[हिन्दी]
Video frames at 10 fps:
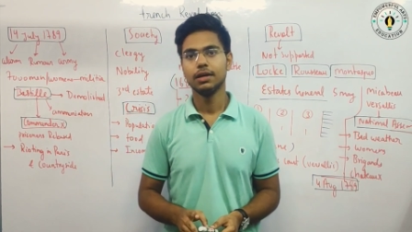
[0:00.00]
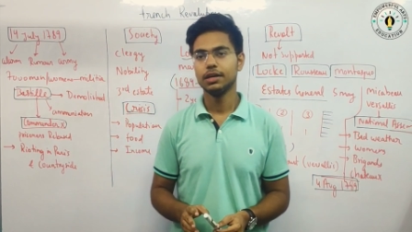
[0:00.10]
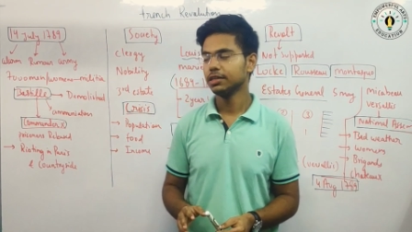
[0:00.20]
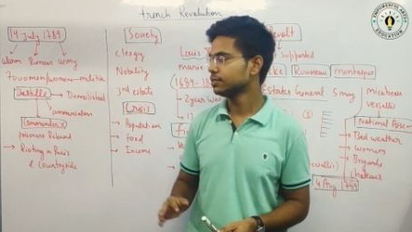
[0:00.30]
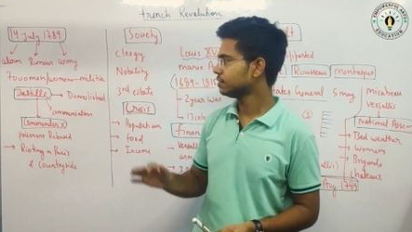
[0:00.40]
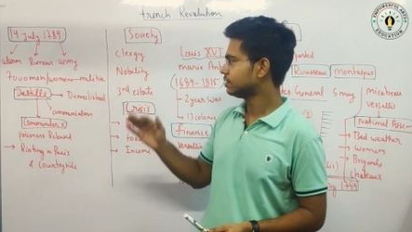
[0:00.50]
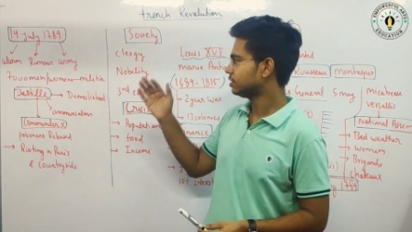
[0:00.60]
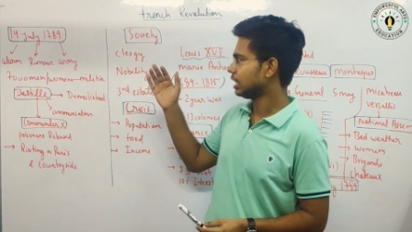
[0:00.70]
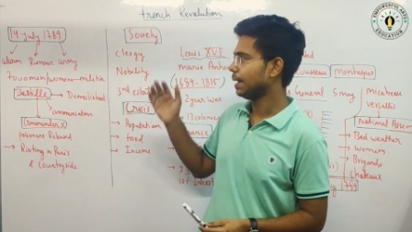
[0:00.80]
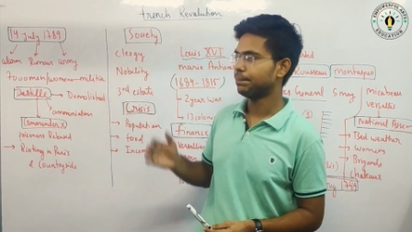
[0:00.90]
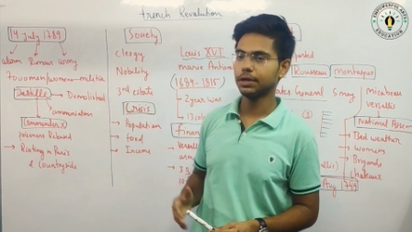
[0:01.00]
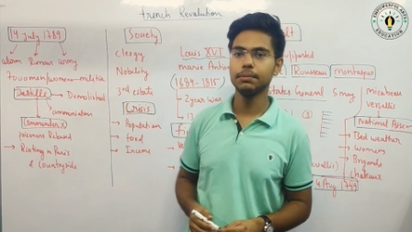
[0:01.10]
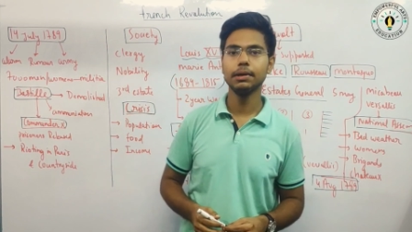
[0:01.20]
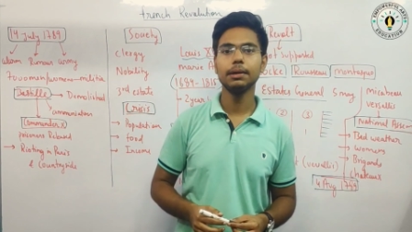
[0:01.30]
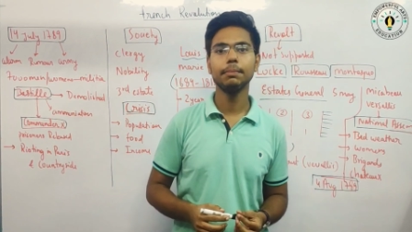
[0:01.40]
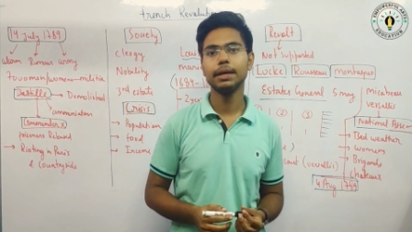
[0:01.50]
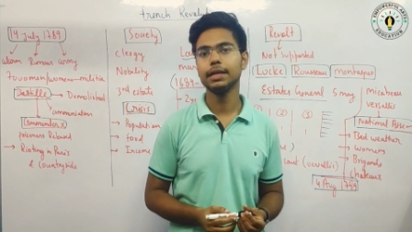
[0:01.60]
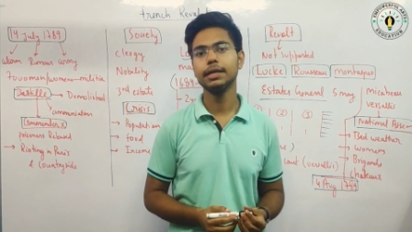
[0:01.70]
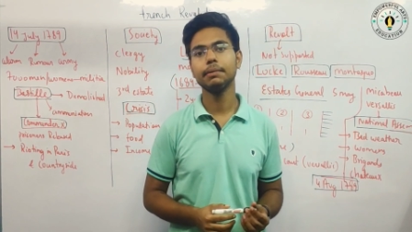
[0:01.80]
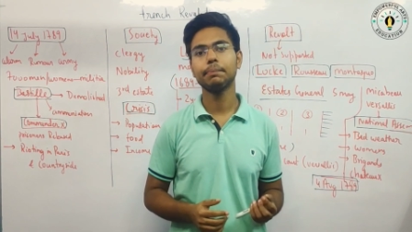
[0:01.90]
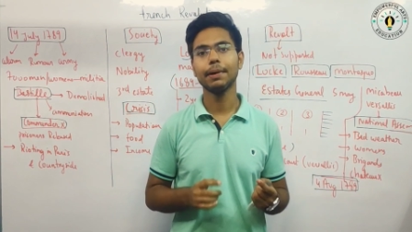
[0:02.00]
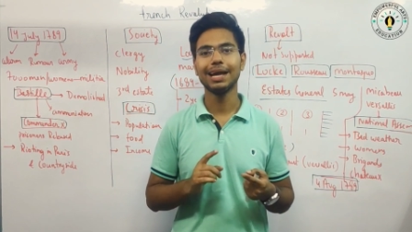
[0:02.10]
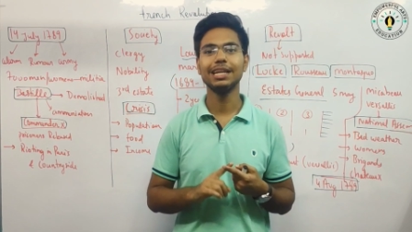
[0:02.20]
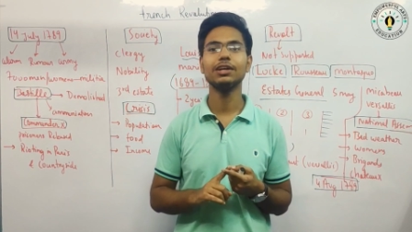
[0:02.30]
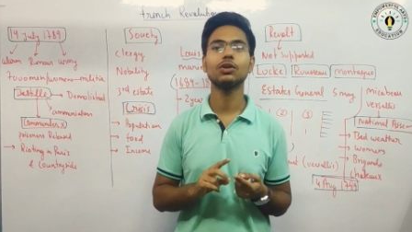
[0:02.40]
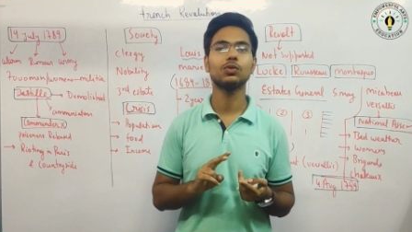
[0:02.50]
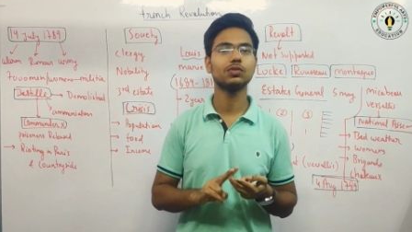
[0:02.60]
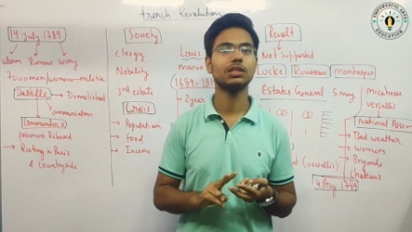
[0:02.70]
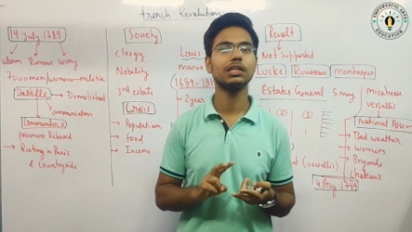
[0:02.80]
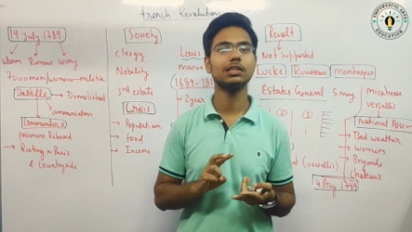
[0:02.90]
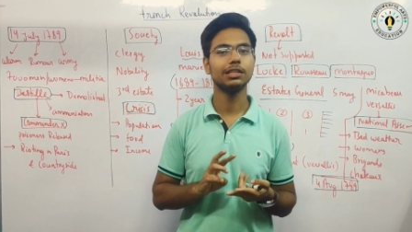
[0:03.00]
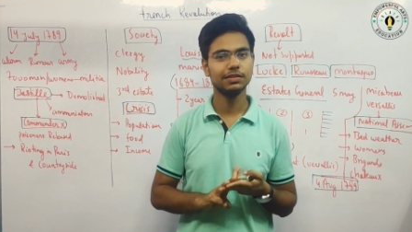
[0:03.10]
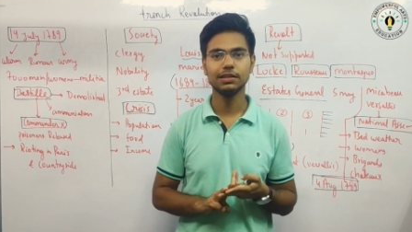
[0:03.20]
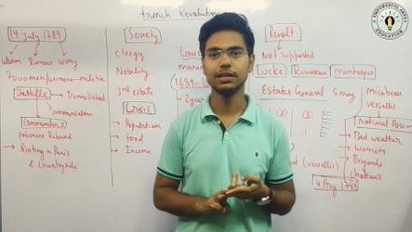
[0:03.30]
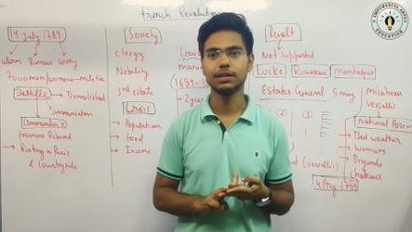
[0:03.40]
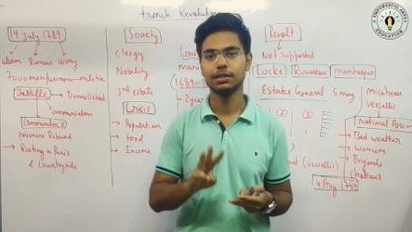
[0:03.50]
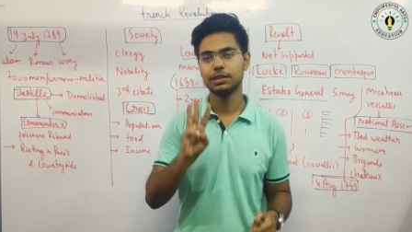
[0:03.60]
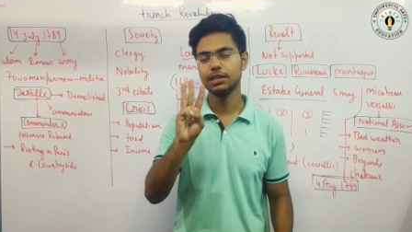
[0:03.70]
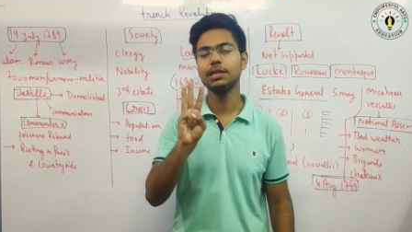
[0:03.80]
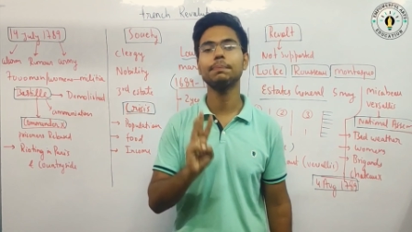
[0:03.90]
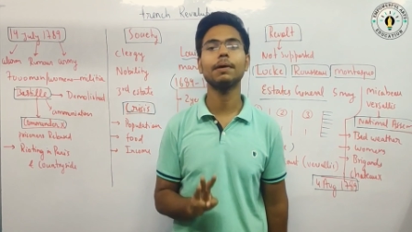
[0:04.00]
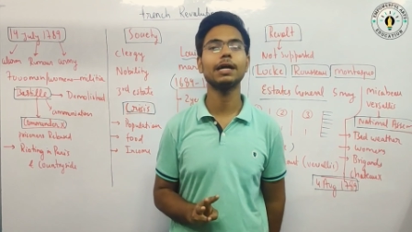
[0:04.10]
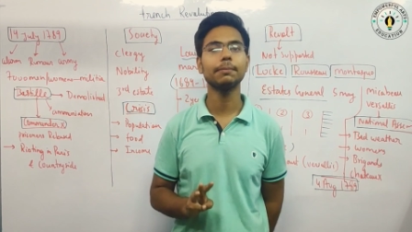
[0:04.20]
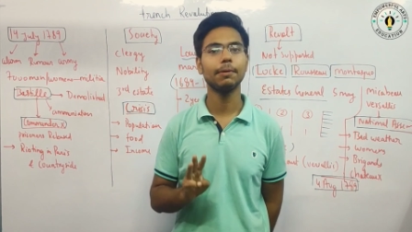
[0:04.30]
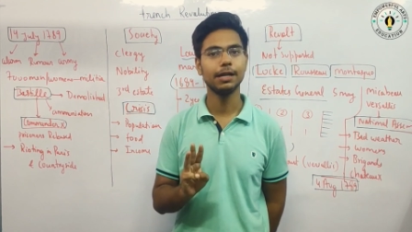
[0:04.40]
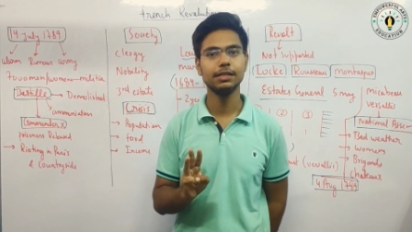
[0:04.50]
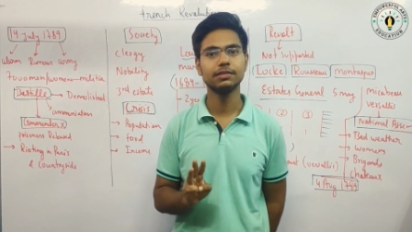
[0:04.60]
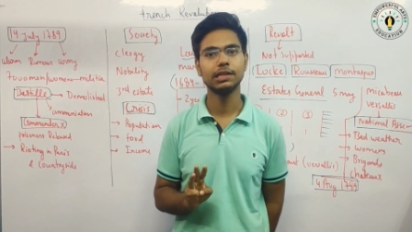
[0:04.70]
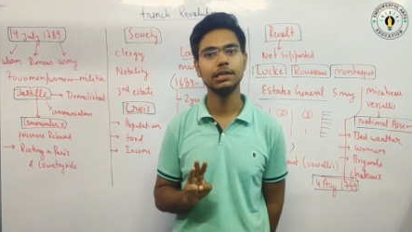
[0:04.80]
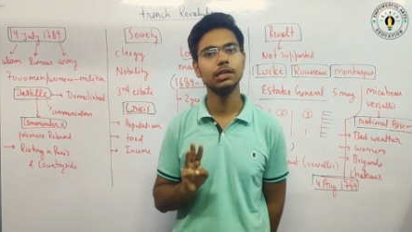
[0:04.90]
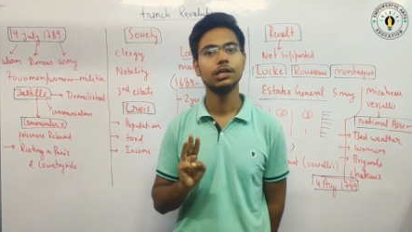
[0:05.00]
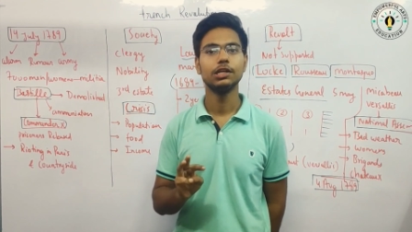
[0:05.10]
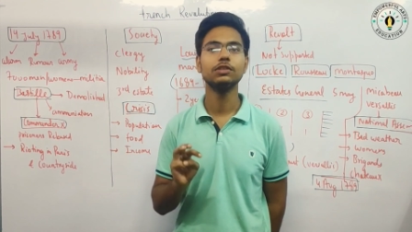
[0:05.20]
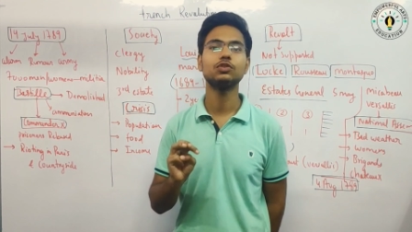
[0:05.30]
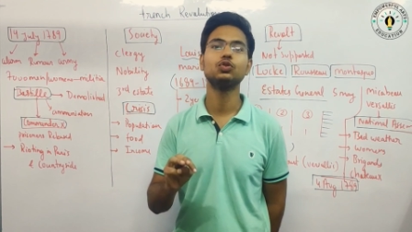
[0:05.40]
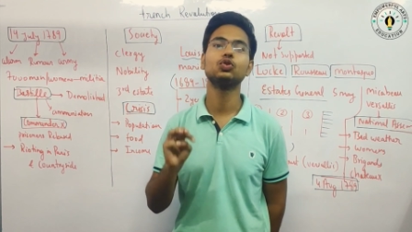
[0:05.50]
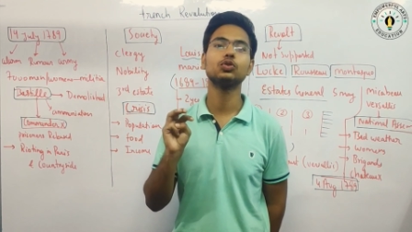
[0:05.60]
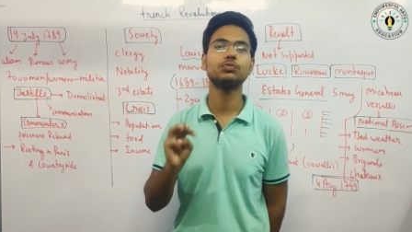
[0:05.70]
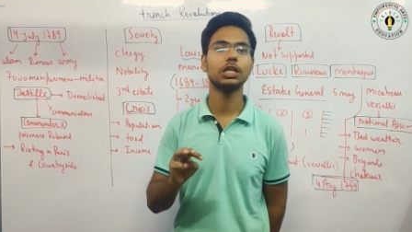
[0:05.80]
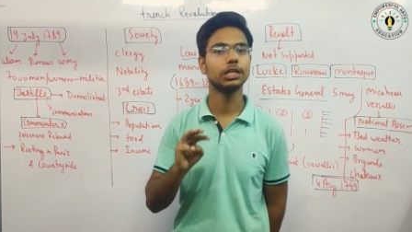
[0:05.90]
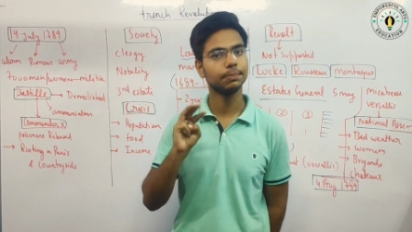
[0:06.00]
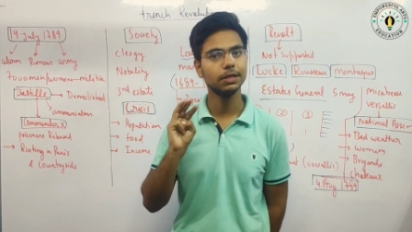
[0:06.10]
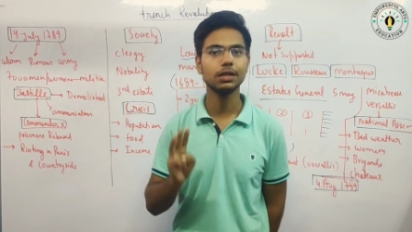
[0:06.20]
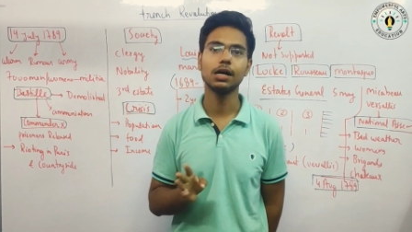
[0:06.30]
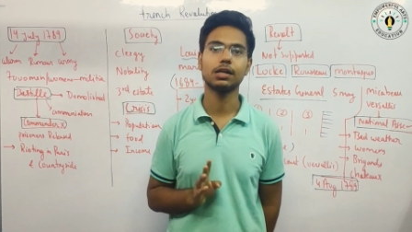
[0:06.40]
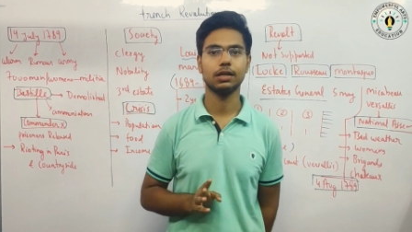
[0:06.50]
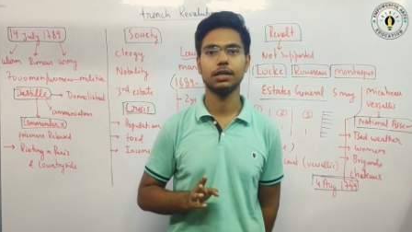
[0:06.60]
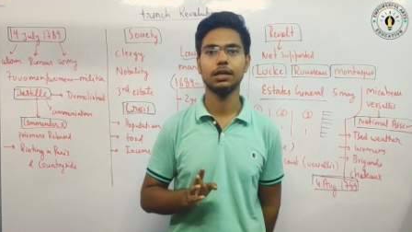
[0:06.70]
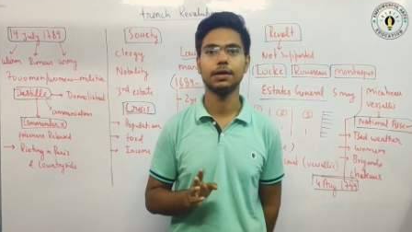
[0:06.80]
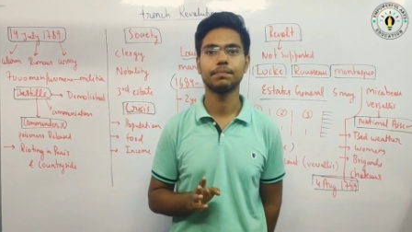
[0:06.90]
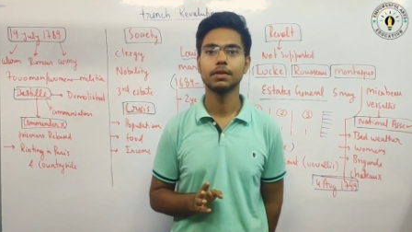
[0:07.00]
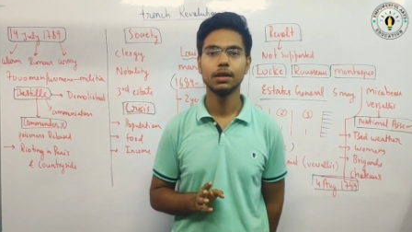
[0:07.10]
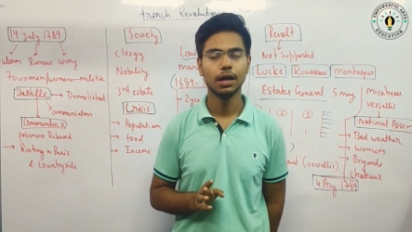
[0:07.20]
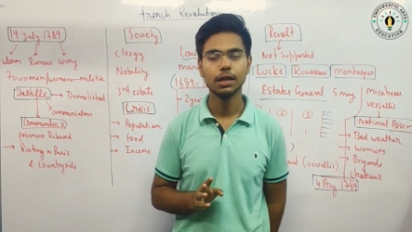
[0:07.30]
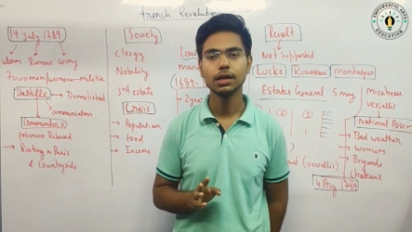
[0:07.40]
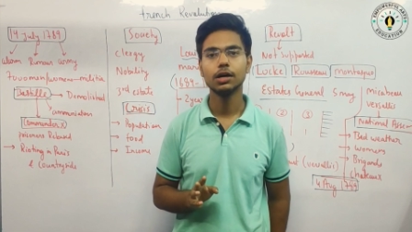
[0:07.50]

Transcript: इस चैप्टर में मैंने पहले और दूसरे तीसरे तीन पार्ट पहले से ही इस यूट्यूब चैनल पर डाल रखे हैं है ना